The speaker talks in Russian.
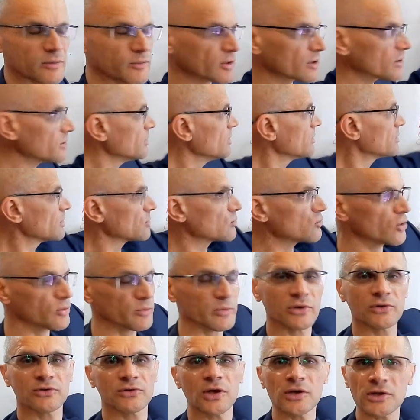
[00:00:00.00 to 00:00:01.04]
мир, и такой
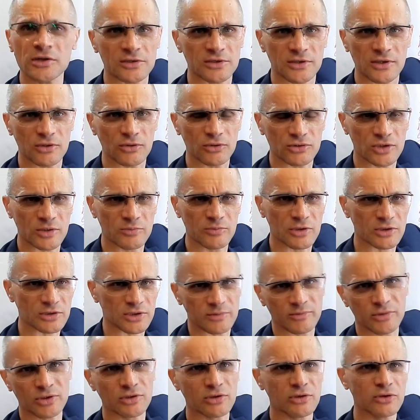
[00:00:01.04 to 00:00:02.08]
мистический какой-то мир,
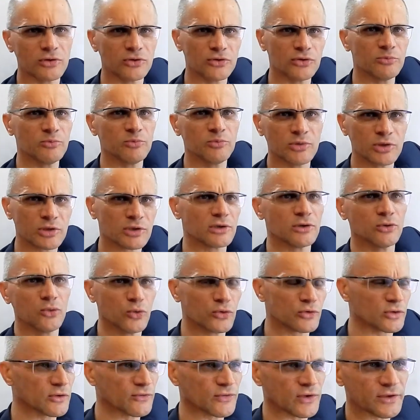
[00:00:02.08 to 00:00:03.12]
там, мир
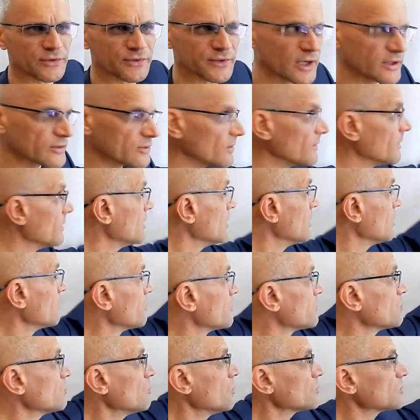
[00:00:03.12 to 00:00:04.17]
иллюзий, фантазий –
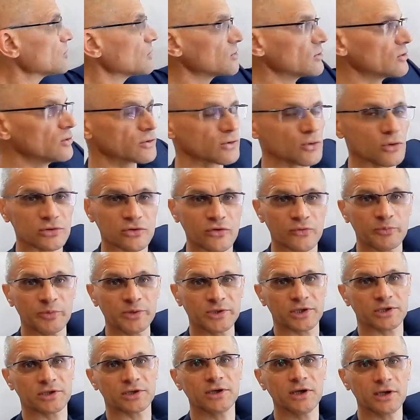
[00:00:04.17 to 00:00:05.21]
все создает какое-то
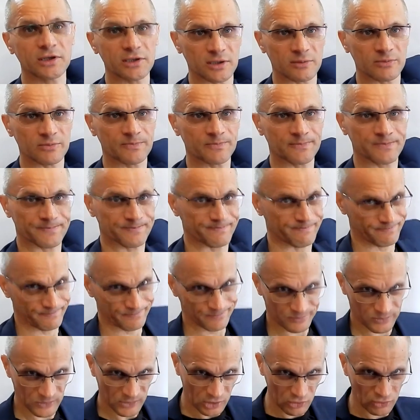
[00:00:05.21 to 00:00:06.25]
впечатление нам,
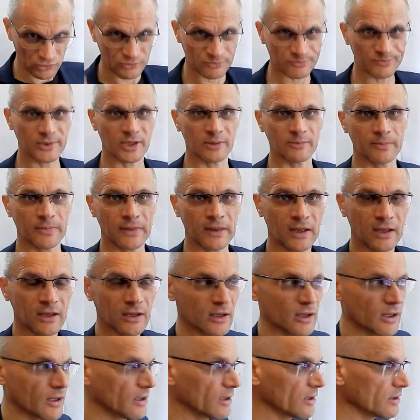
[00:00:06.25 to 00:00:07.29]
дают нам.
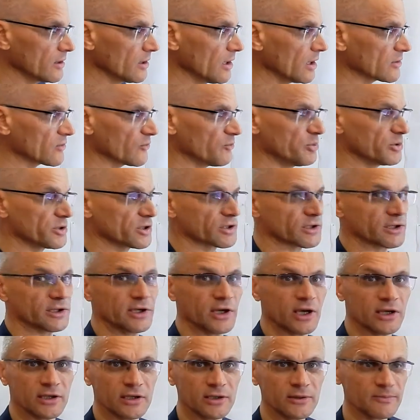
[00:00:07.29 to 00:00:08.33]
И эти
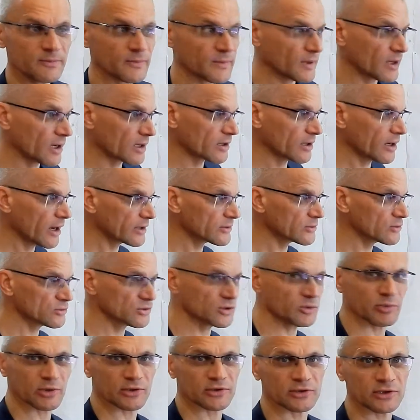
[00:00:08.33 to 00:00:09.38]
впечатления оказывают
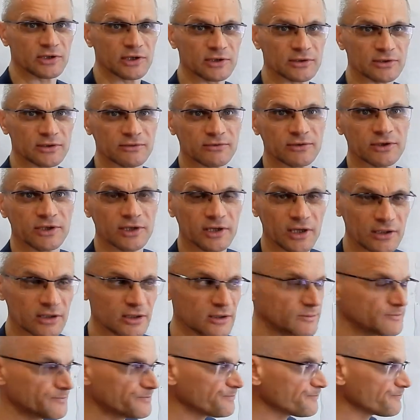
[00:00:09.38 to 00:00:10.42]
непосредственно влияние